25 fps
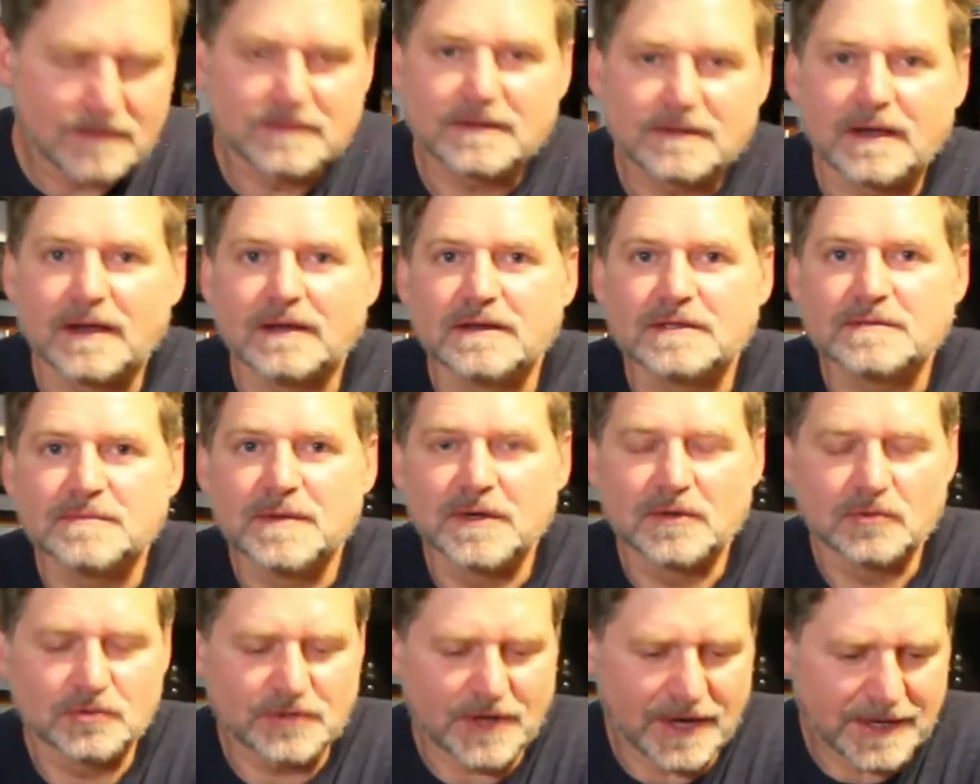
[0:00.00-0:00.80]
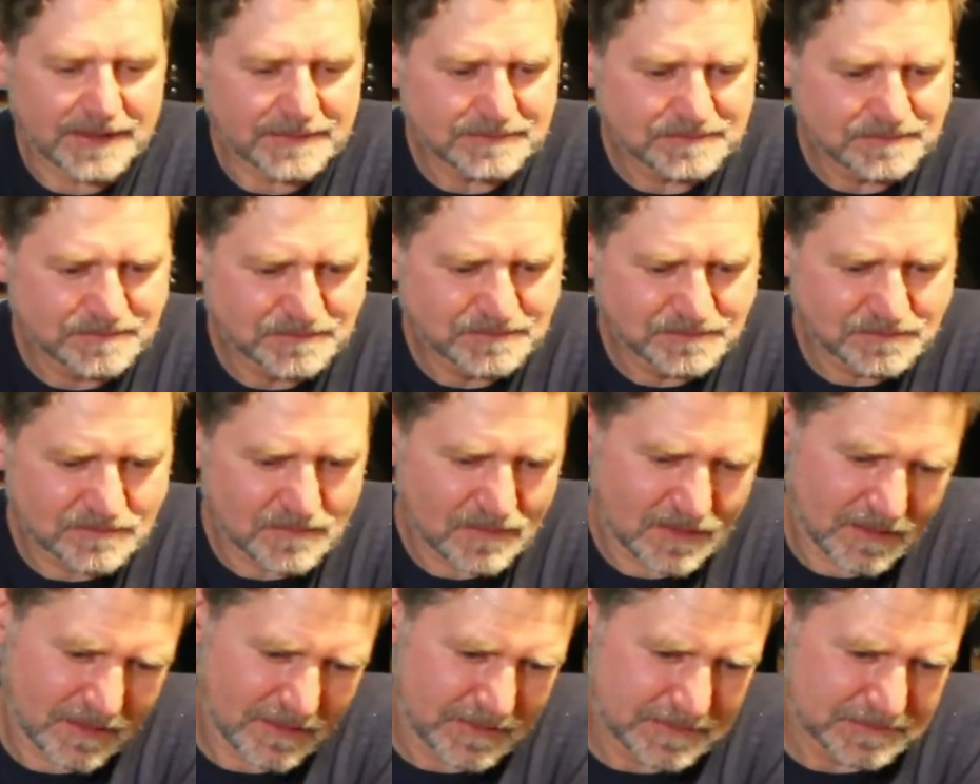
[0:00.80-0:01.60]
teile ich mir gut ein.
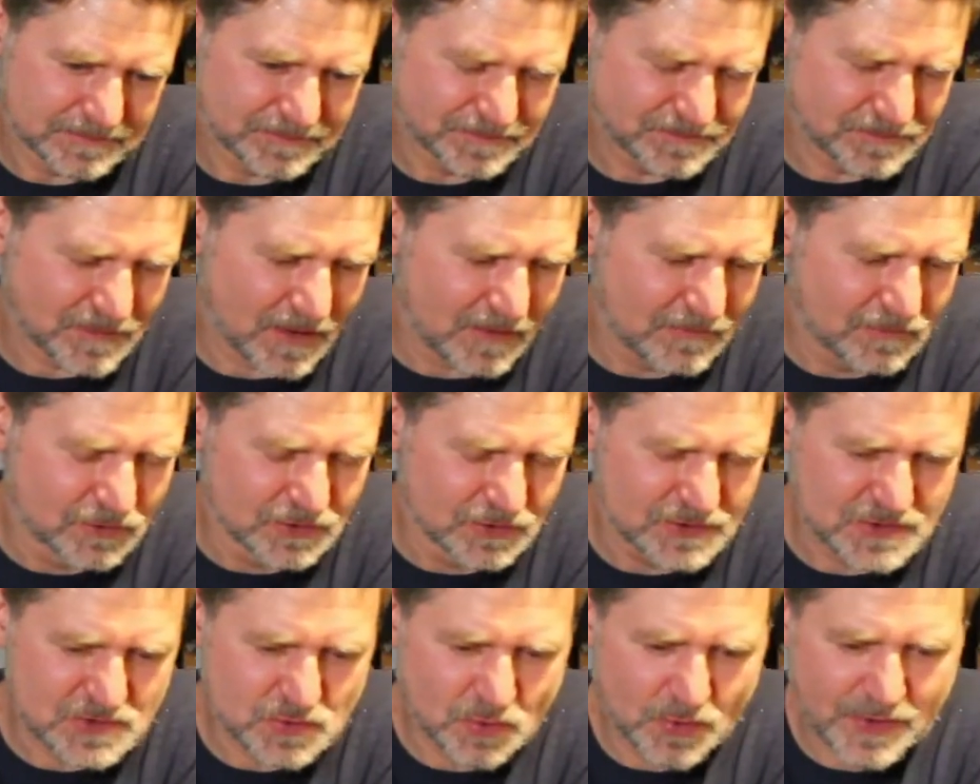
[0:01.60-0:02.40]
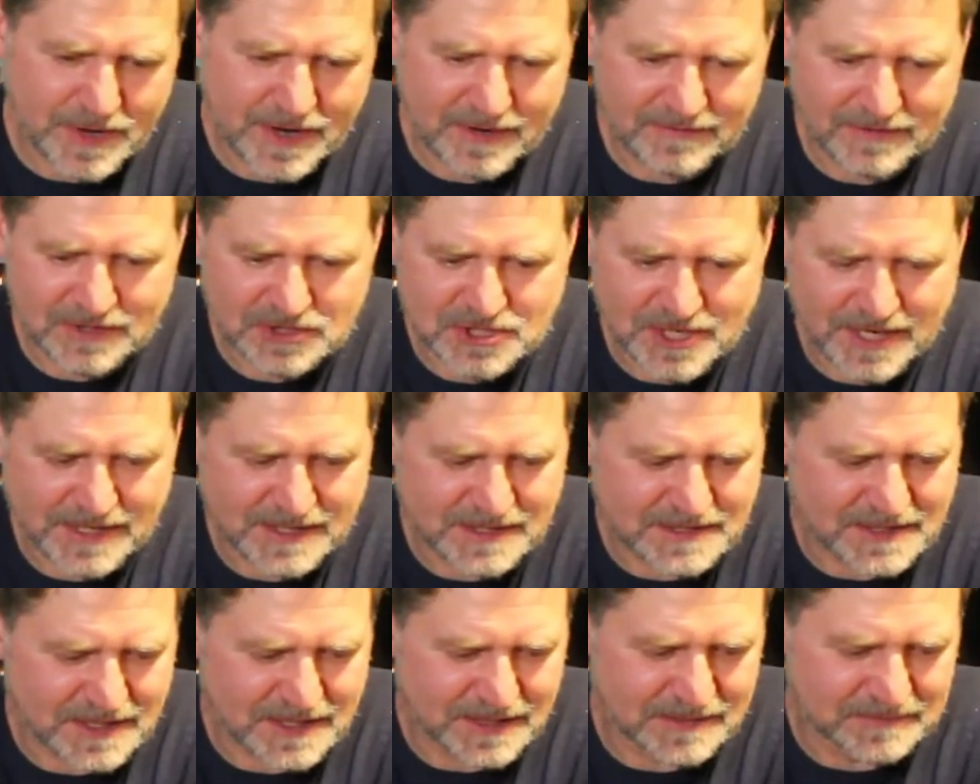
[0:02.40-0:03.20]
Wird so ja
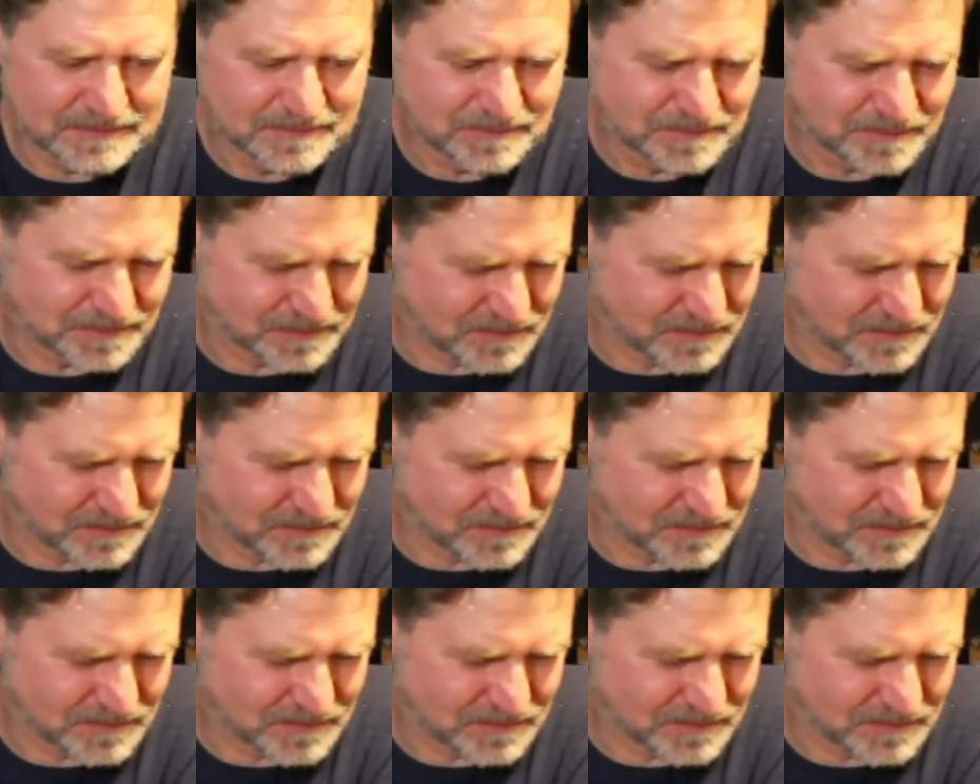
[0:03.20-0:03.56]
wahrscheinlich dann,